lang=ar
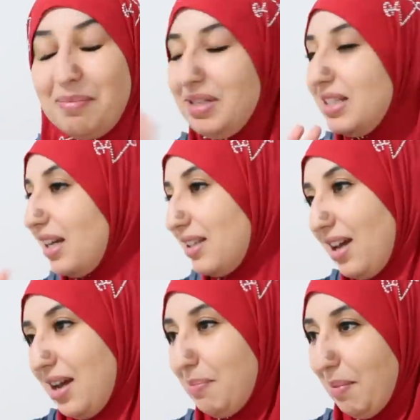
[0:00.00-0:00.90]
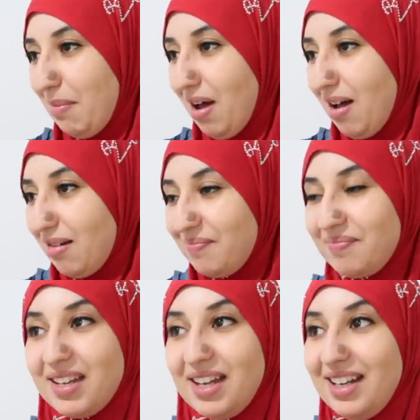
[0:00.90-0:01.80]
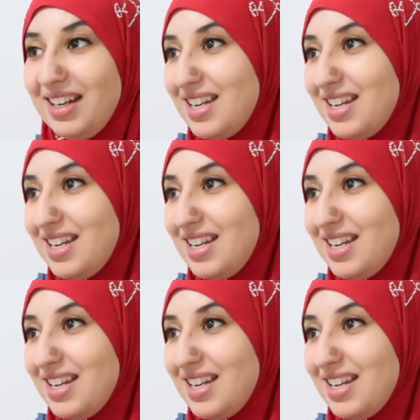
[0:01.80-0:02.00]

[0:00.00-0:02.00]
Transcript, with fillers: بنيتها كتخايب ماماها لا لا